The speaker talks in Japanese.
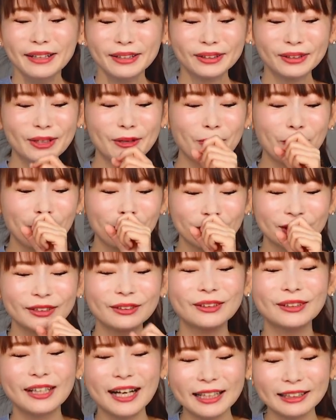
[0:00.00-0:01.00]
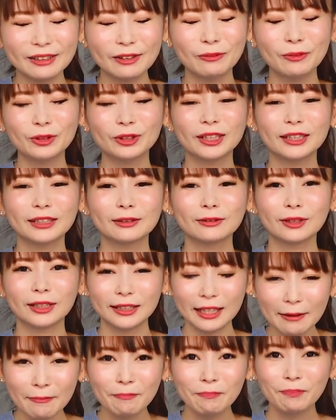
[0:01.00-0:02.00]
それも面白いなって思ったりとか
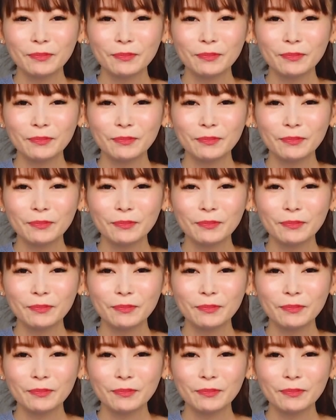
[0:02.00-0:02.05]
ね。